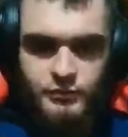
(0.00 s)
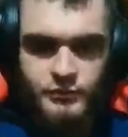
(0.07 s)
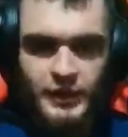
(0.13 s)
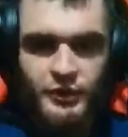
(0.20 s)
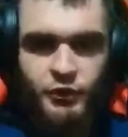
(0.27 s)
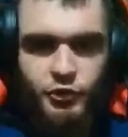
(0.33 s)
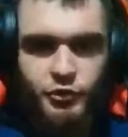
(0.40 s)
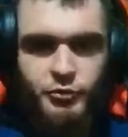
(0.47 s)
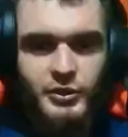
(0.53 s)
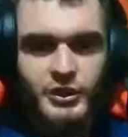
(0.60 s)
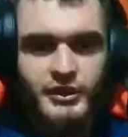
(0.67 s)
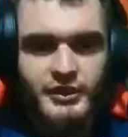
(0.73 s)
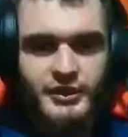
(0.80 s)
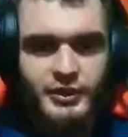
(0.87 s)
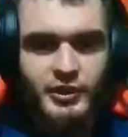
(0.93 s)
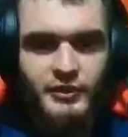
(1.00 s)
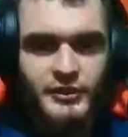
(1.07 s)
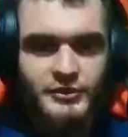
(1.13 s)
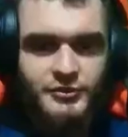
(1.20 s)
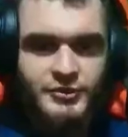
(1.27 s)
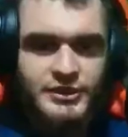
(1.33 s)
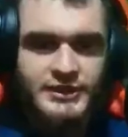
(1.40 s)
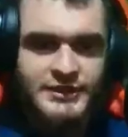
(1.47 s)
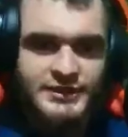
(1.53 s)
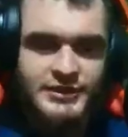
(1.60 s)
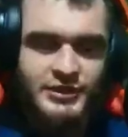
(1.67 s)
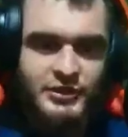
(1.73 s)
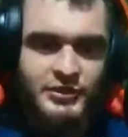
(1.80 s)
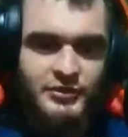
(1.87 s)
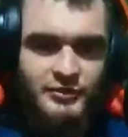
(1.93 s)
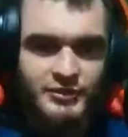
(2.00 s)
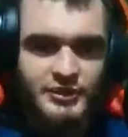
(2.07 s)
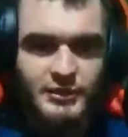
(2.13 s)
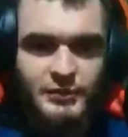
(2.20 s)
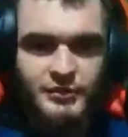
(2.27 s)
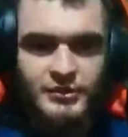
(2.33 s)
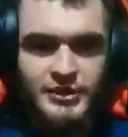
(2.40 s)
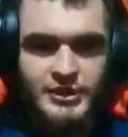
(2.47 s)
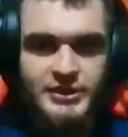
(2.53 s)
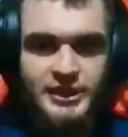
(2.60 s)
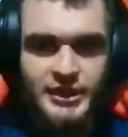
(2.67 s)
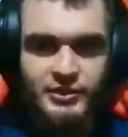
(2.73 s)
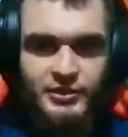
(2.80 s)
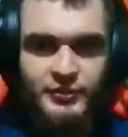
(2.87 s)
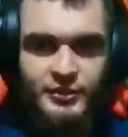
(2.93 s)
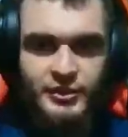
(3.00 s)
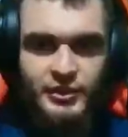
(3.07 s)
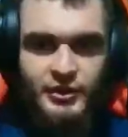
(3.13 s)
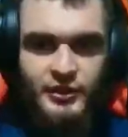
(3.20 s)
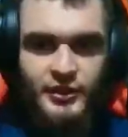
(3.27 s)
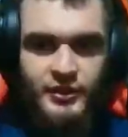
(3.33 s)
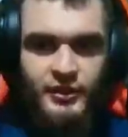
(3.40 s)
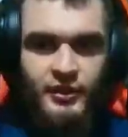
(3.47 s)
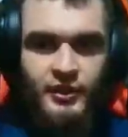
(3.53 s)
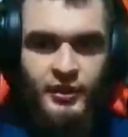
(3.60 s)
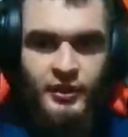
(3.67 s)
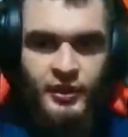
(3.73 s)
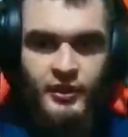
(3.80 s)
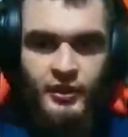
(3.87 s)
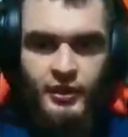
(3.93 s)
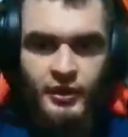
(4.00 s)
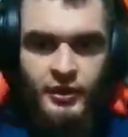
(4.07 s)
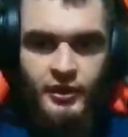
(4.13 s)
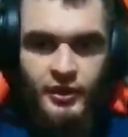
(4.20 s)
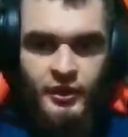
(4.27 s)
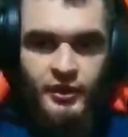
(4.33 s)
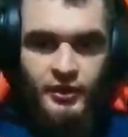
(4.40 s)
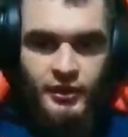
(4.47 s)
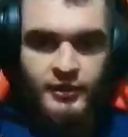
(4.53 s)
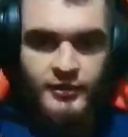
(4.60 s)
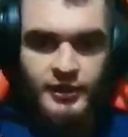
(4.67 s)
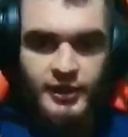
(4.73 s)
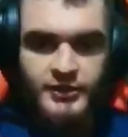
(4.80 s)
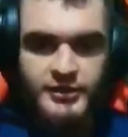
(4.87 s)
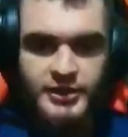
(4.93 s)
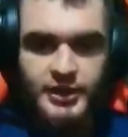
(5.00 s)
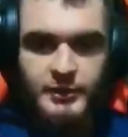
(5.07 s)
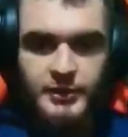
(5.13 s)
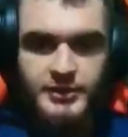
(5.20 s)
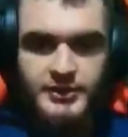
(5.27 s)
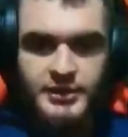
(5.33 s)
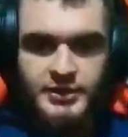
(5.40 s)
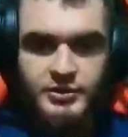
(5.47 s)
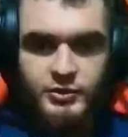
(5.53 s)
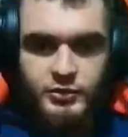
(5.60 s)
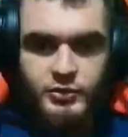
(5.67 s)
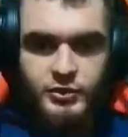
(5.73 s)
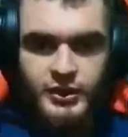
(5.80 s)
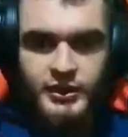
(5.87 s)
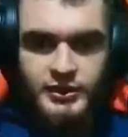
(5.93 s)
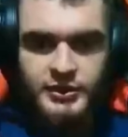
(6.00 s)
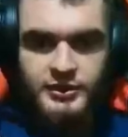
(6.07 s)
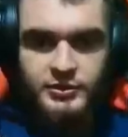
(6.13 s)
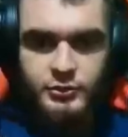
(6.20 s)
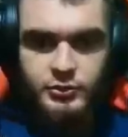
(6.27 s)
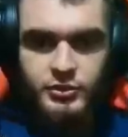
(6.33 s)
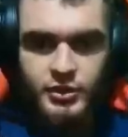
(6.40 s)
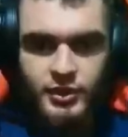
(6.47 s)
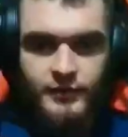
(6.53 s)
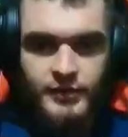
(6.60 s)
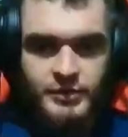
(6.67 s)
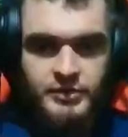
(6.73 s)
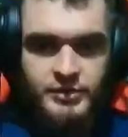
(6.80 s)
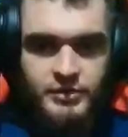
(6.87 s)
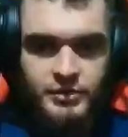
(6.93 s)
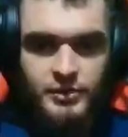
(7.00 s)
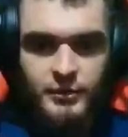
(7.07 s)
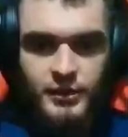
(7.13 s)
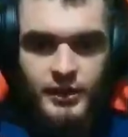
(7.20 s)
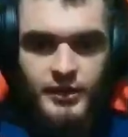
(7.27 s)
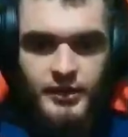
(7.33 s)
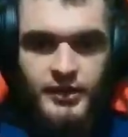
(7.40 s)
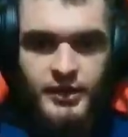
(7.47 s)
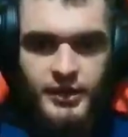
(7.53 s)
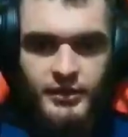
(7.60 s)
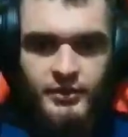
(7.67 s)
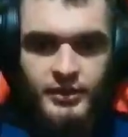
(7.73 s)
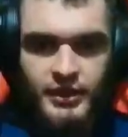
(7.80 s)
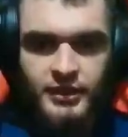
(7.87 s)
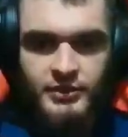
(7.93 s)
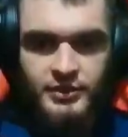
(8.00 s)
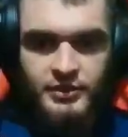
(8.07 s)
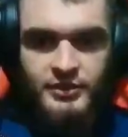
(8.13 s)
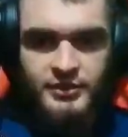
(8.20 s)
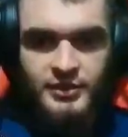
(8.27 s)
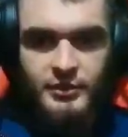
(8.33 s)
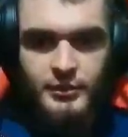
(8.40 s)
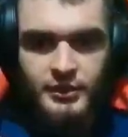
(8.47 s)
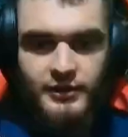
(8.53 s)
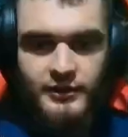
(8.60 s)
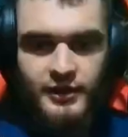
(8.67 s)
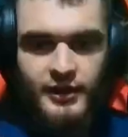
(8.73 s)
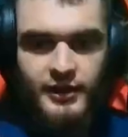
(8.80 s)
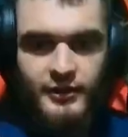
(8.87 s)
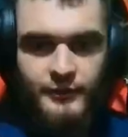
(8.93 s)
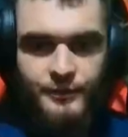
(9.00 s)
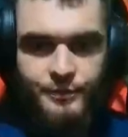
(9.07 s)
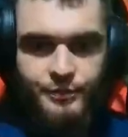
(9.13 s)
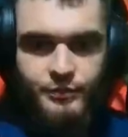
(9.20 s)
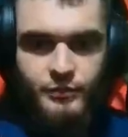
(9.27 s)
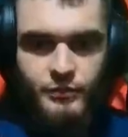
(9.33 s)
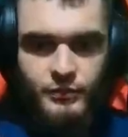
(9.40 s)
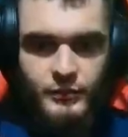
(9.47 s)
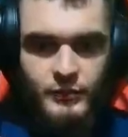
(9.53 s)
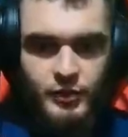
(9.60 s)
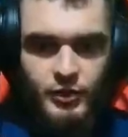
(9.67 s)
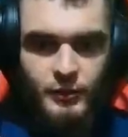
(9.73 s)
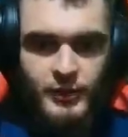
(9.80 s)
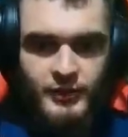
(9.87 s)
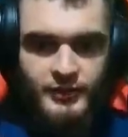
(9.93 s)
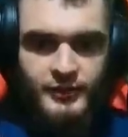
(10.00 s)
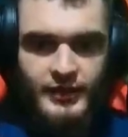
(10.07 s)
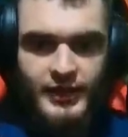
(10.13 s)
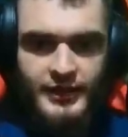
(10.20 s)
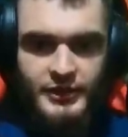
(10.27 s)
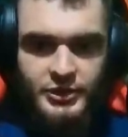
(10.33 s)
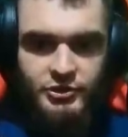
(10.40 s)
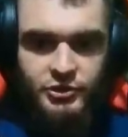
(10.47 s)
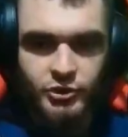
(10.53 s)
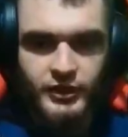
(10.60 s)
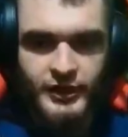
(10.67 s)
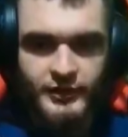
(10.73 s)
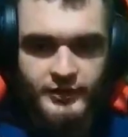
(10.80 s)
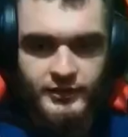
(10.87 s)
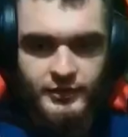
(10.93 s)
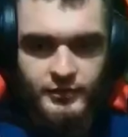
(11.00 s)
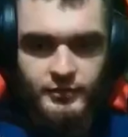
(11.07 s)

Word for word: Ja też mogę tankować wszystko, no. Sami widzicie jak to wygląda. Więc raczej nie ma sensu tutaj dyskutować. Dobra, Lilka to nie wiem czy to jest dobry cel. Natomiast jakiś to jest.